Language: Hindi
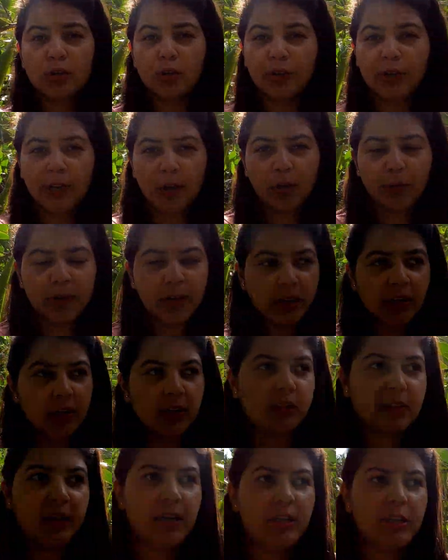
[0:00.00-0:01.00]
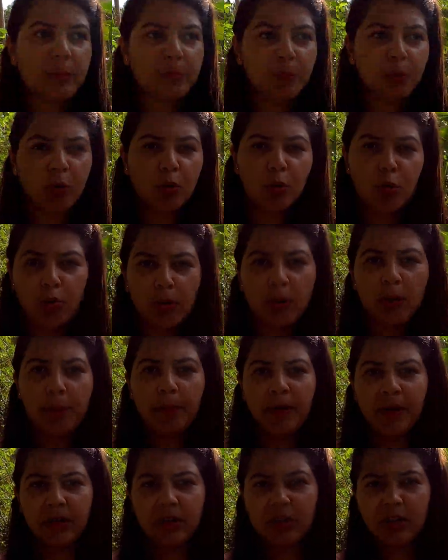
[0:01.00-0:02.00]
तो ये लोग क्या करते हैं जब कोकोआ
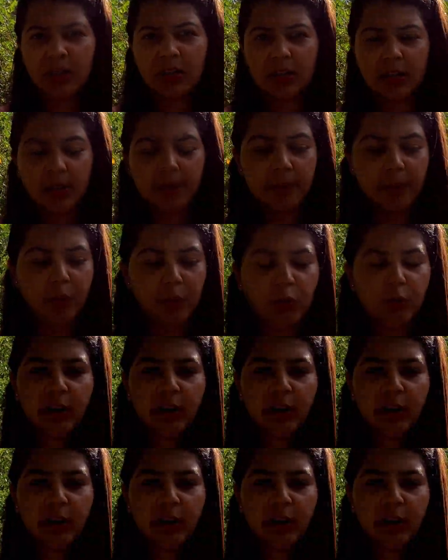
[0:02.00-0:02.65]
पक जाता है